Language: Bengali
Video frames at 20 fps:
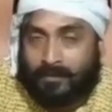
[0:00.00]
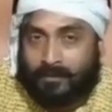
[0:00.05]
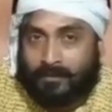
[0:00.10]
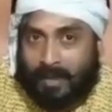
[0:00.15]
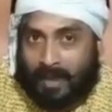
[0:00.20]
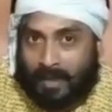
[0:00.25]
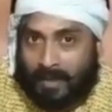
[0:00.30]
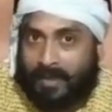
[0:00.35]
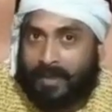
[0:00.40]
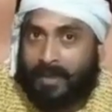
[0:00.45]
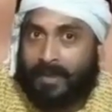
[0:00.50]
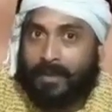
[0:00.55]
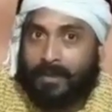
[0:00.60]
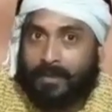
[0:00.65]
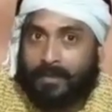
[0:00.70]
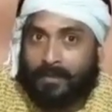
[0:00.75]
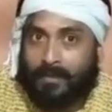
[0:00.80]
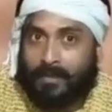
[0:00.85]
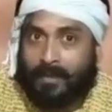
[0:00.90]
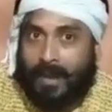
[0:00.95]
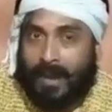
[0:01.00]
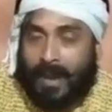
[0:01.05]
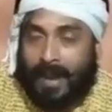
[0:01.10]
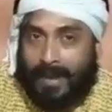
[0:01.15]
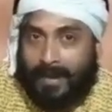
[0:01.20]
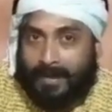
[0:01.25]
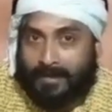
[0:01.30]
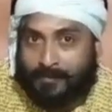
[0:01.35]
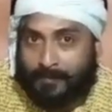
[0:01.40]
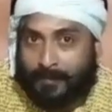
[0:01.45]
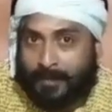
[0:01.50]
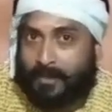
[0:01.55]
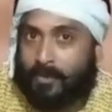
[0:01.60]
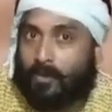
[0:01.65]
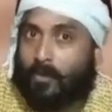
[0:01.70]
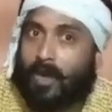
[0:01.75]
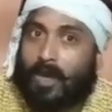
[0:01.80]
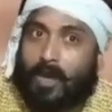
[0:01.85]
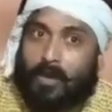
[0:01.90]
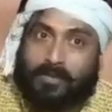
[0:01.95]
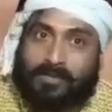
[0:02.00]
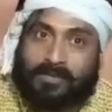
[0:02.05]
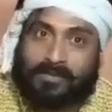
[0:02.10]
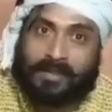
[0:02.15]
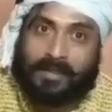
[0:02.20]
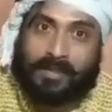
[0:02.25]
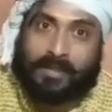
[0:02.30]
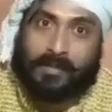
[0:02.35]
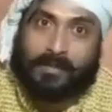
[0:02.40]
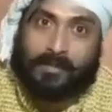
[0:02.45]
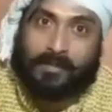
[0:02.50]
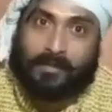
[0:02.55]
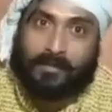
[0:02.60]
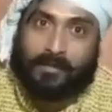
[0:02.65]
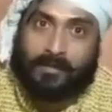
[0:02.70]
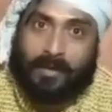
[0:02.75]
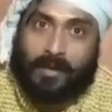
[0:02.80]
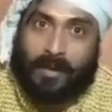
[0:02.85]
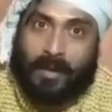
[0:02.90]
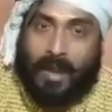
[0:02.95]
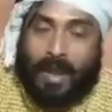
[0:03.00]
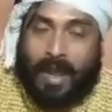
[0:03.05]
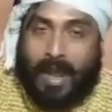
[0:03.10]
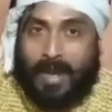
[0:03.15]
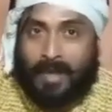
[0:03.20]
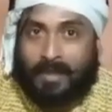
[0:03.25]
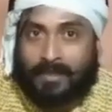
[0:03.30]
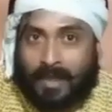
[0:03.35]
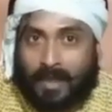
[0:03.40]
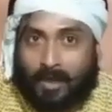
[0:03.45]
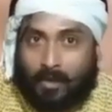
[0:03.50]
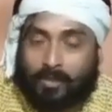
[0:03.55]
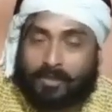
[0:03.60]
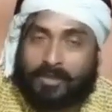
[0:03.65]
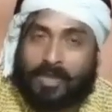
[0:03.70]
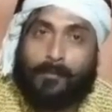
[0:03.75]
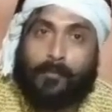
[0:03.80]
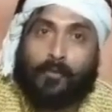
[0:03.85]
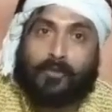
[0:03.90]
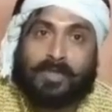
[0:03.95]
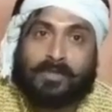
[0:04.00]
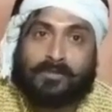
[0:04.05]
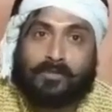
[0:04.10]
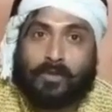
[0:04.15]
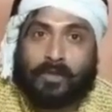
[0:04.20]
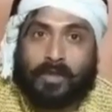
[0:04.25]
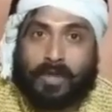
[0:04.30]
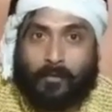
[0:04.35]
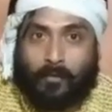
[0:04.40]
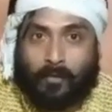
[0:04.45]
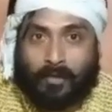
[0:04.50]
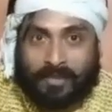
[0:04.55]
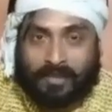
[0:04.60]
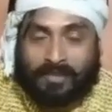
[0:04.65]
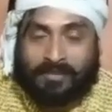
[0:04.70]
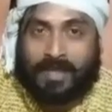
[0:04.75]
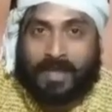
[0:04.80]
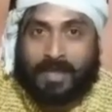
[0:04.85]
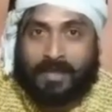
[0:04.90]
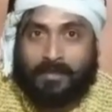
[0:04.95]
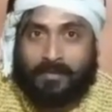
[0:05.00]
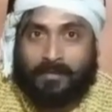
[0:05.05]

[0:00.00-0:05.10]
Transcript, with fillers: তাকে হ্যারেসমেন্ট করা হচ্ছে একটা কথা প্রশাসনকে বলতে চাই